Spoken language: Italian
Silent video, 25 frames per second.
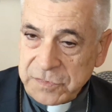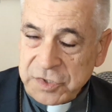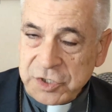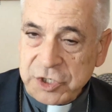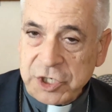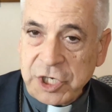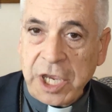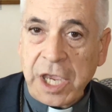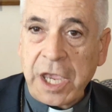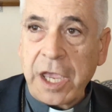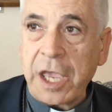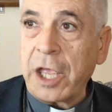
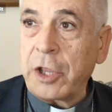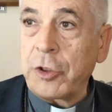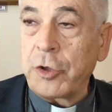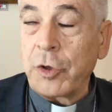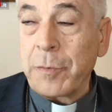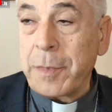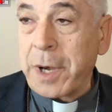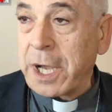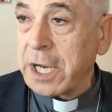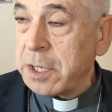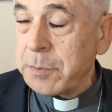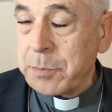c'è e
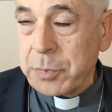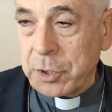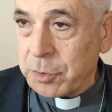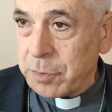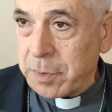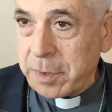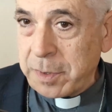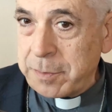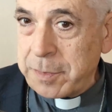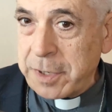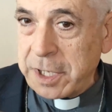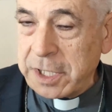domani
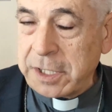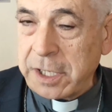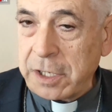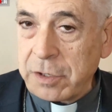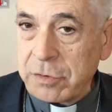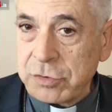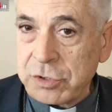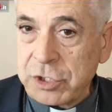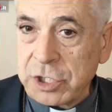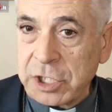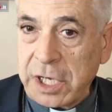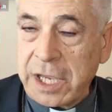
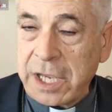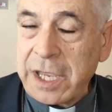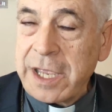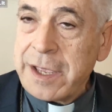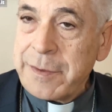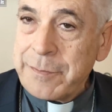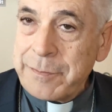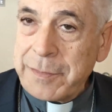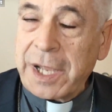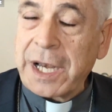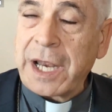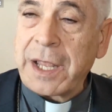probabilmente non c'è,
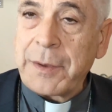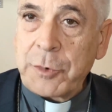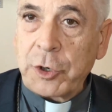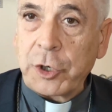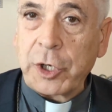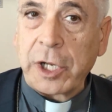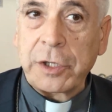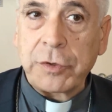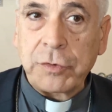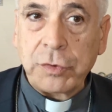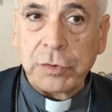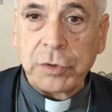ma
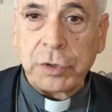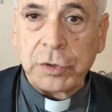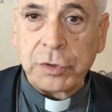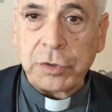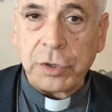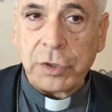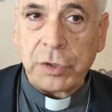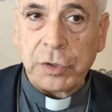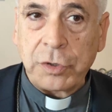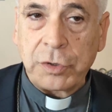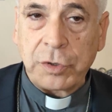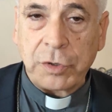l'amore a
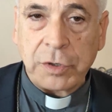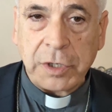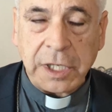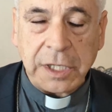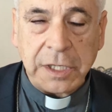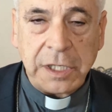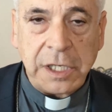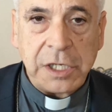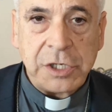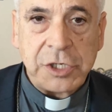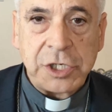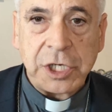tutto tondo
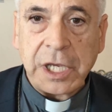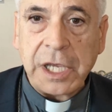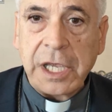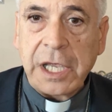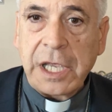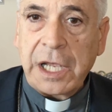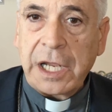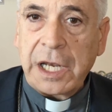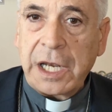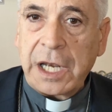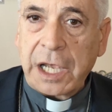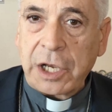che dice
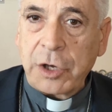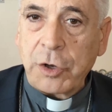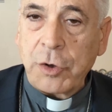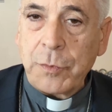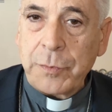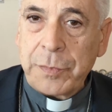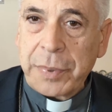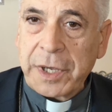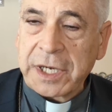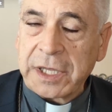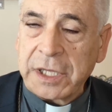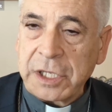la
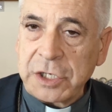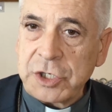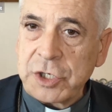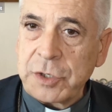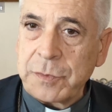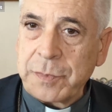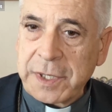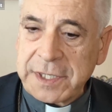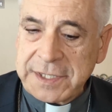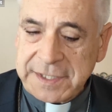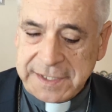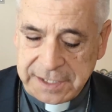
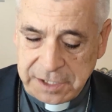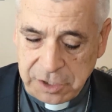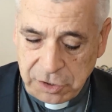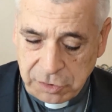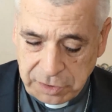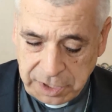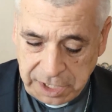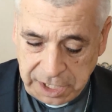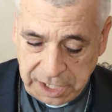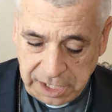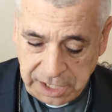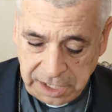
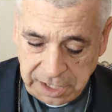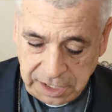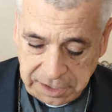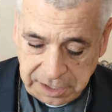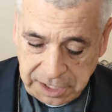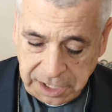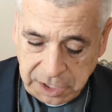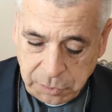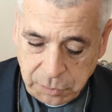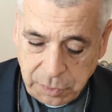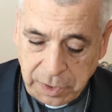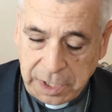compartecipazione
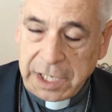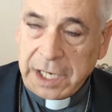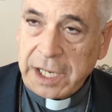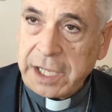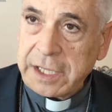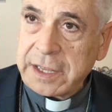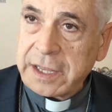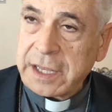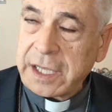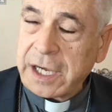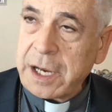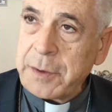di
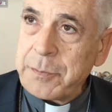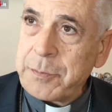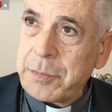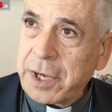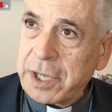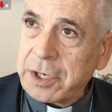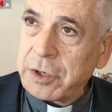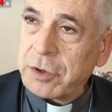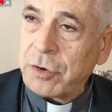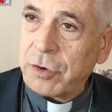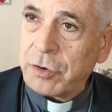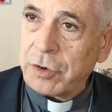quelle tre
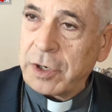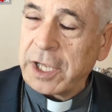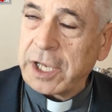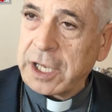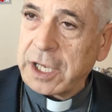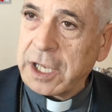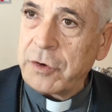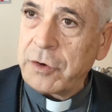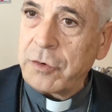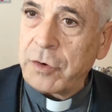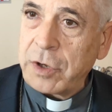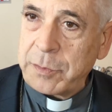
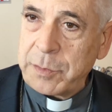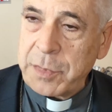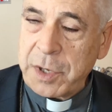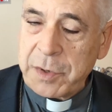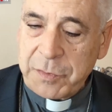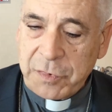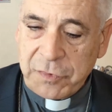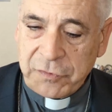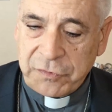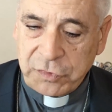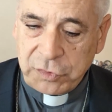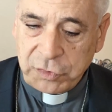parole che noi
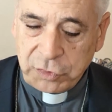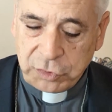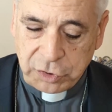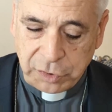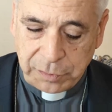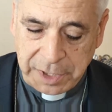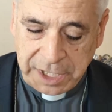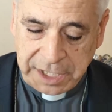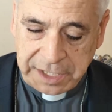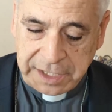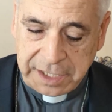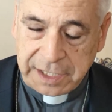abbiamo
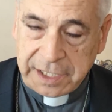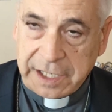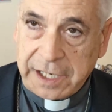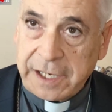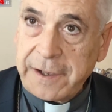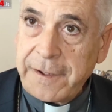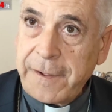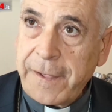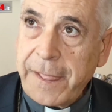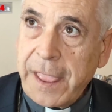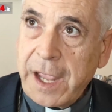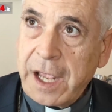voluto
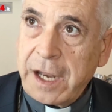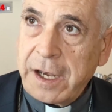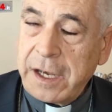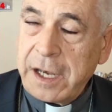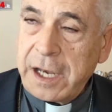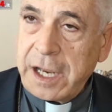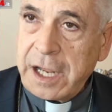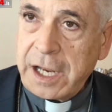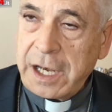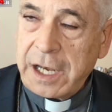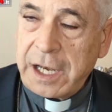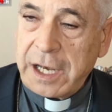mettere
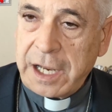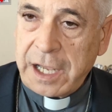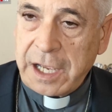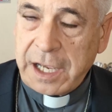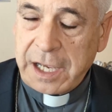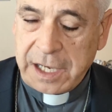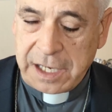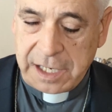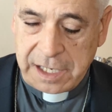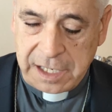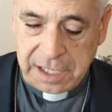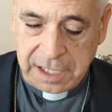nel
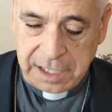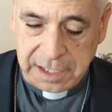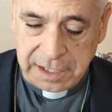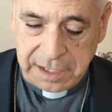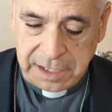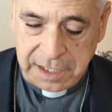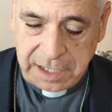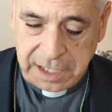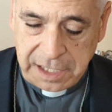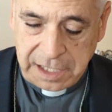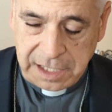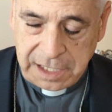
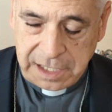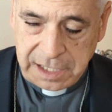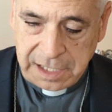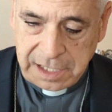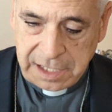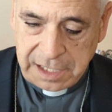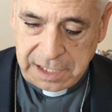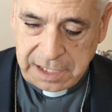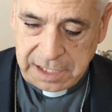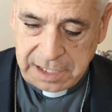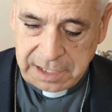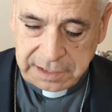
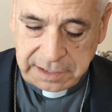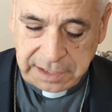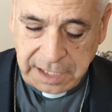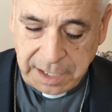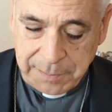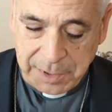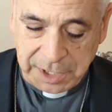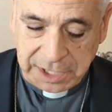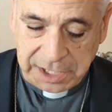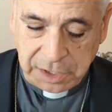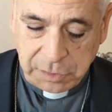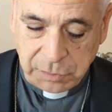
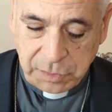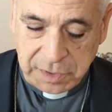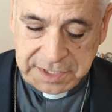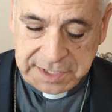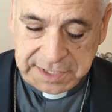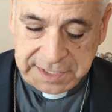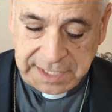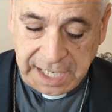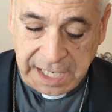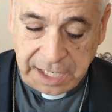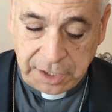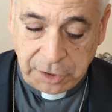tema di
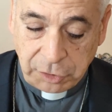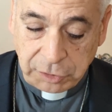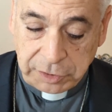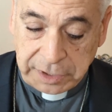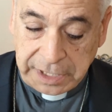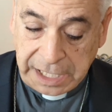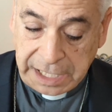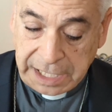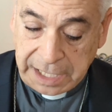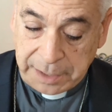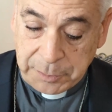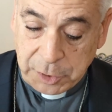quest'anno,
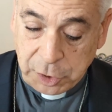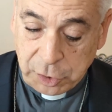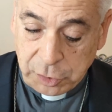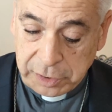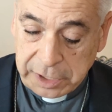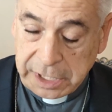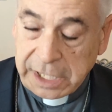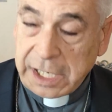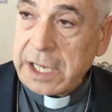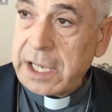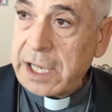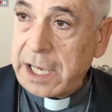
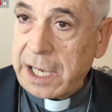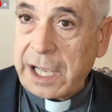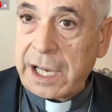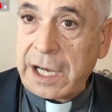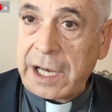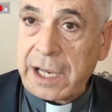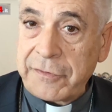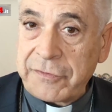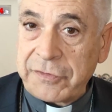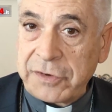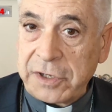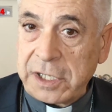dall'amore
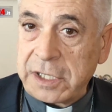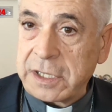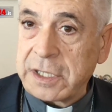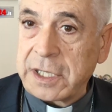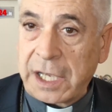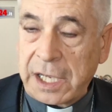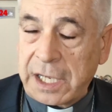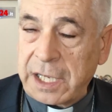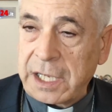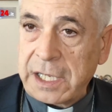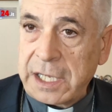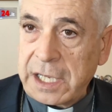alla
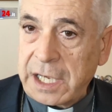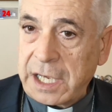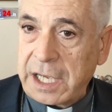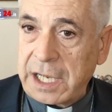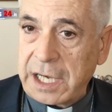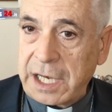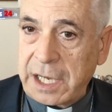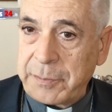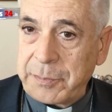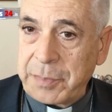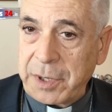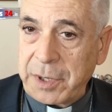vita, alla